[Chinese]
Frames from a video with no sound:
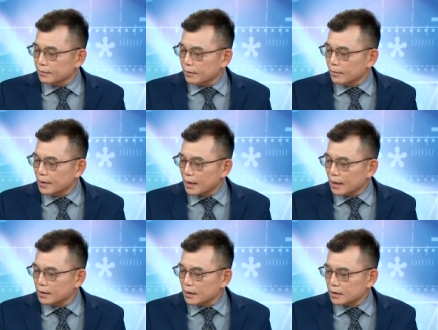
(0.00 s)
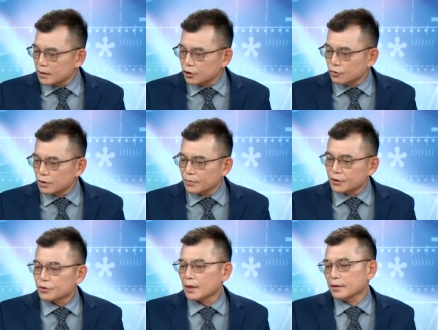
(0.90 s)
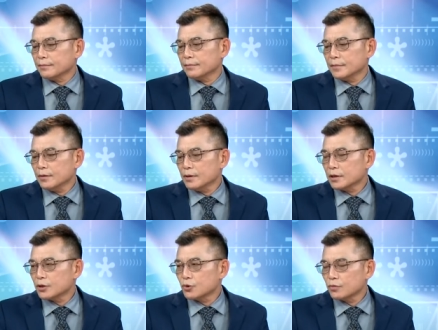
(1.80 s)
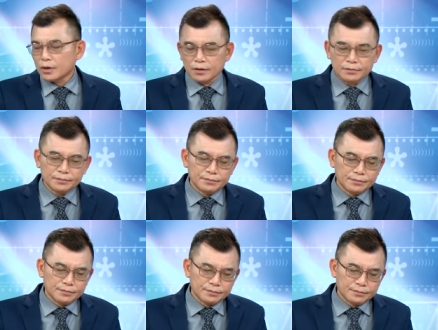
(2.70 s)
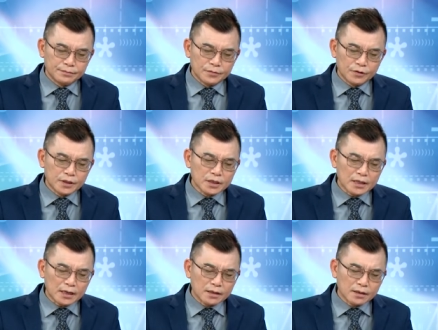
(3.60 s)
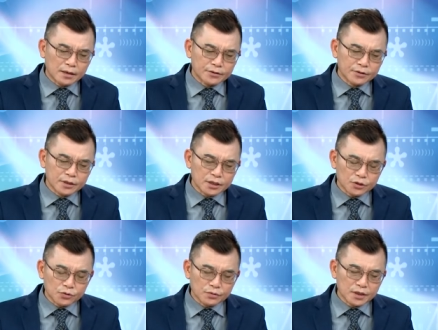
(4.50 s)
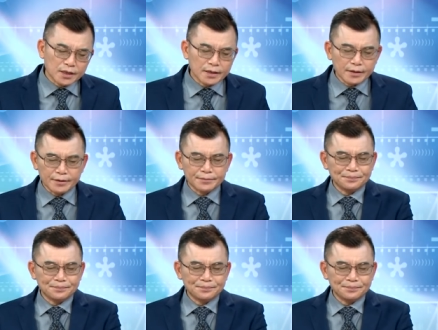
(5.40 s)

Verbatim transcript: 我们来看一下指数怎么算，因为指数啊，我先讲一个哈，就是指数今天啊，